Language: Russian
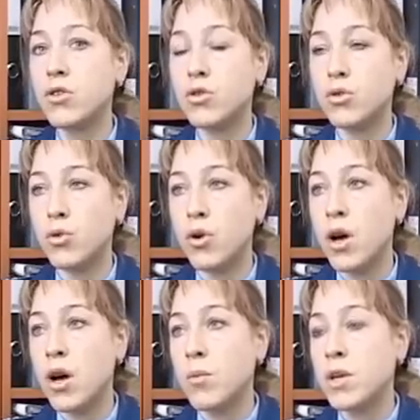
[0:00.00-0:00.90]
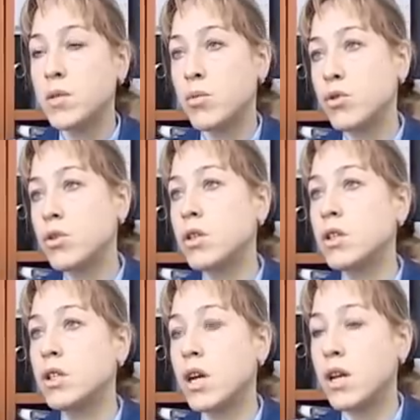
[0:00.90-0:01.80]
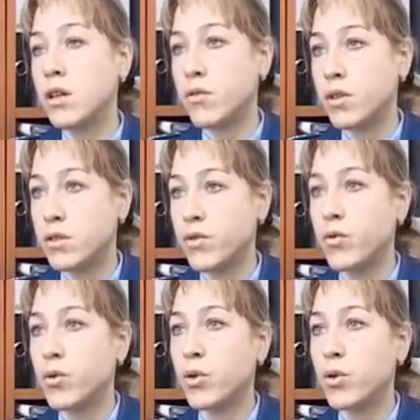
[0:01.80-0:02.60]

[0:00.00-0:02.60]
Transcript: что мать просто не контролировала своего